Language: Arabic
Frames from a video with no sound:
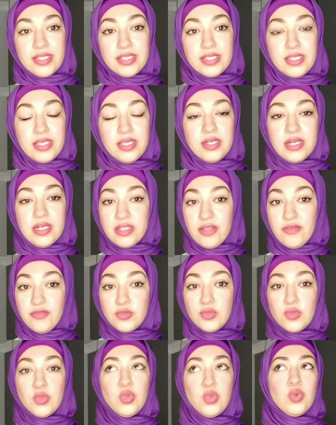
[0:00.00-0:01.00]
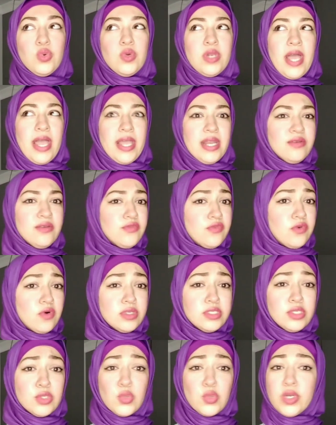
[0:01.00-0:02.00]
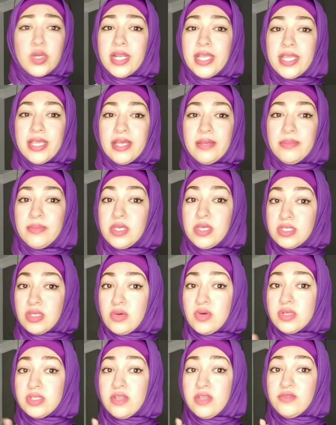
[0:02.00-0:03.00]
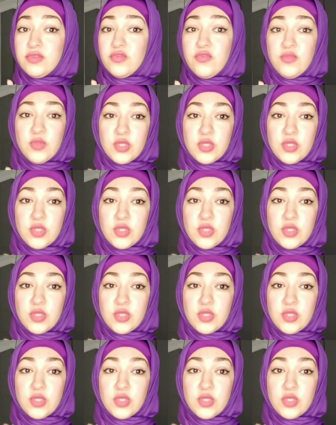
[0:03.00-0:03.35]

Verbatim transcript: كتير لنفسه والعالم فاضي كليا بيصور نفسه في